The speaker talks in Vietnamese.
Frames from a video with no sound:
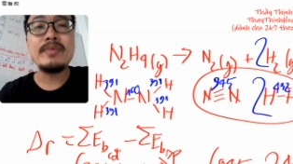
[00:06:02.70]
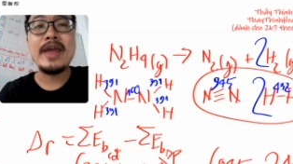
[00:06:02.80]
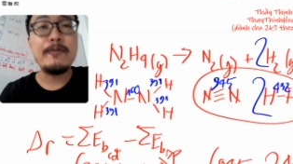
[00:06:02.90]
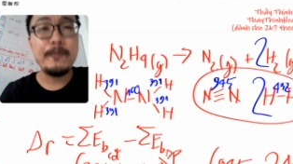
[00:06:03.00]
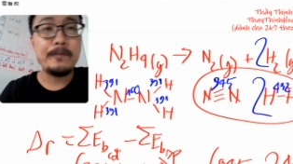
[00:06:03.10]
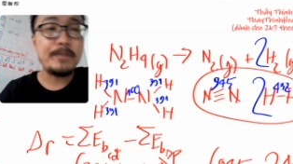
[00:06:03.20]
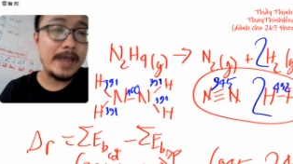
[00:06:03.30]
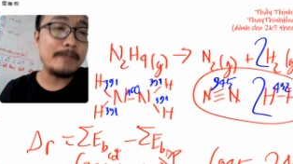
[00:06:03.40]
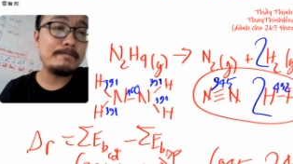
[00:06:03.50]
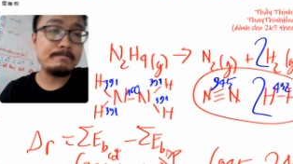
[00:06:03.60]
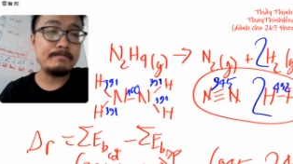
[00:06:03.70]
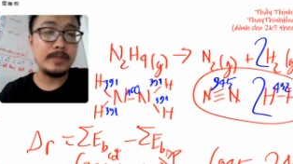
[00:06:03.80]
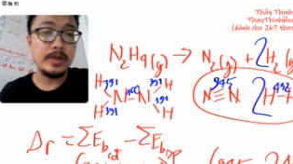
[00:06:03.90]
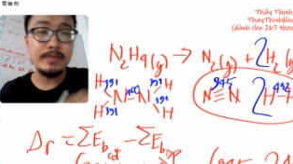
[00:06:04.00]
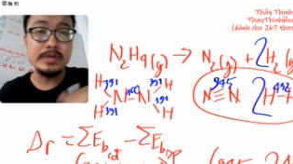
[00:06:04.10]
nhau nha
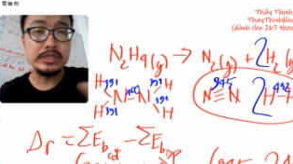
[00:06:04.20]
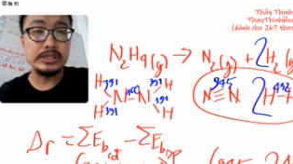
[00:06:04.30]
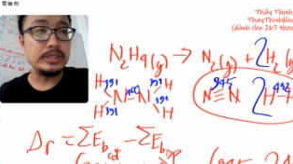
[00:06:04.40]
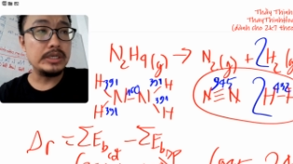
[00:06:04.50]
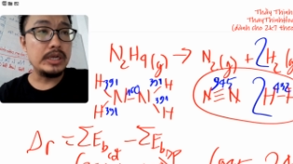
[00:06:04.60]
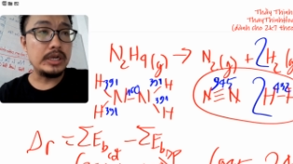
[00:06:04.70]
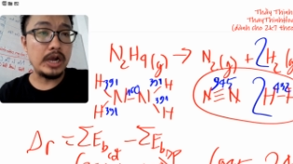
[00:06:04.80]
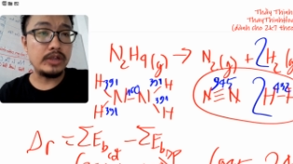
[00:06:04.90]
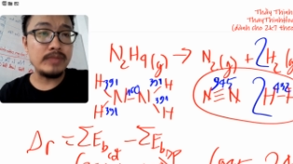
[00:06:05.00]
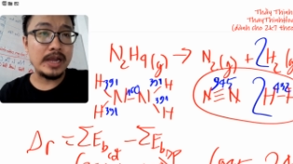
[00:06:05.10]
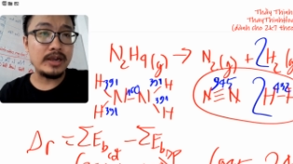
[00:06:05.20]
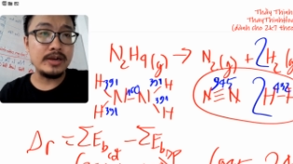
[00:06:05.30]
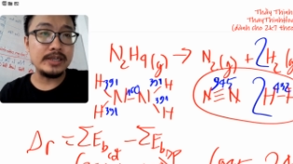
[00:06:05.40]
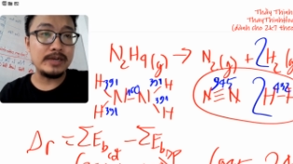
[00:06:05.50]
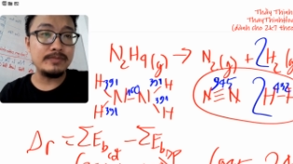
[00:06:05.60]
điều này bình thường rồi chúng ta có
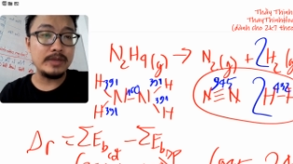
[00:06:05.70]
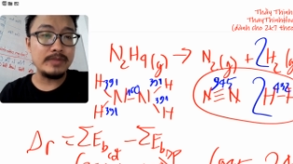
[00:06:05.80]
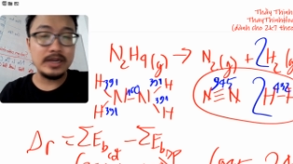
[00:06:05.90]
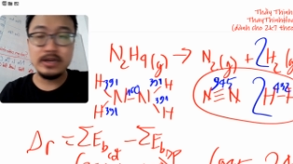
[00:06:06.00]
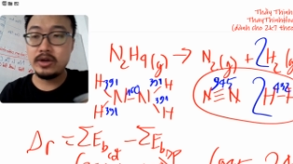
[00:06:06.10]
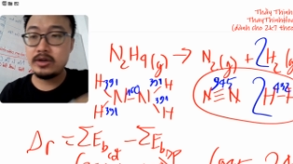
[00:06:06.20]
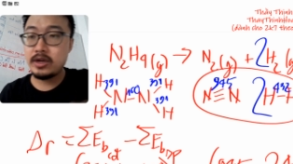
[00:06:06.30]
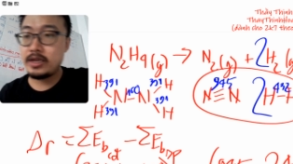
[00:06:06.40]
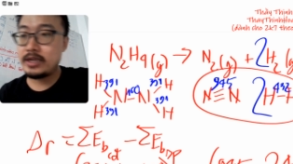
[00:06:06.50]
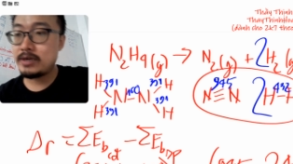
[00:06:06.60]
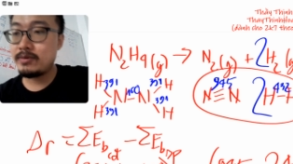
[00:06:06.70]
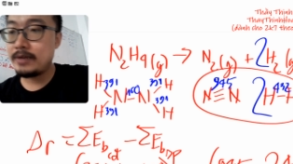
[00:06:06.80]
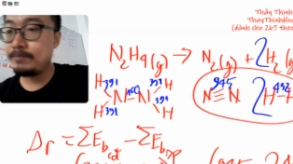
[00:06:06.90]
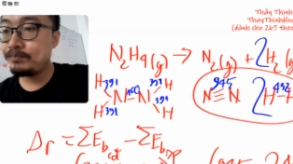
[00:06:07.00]
này xong thì chúng ta kết luận thôi vậy là xong rồi đấy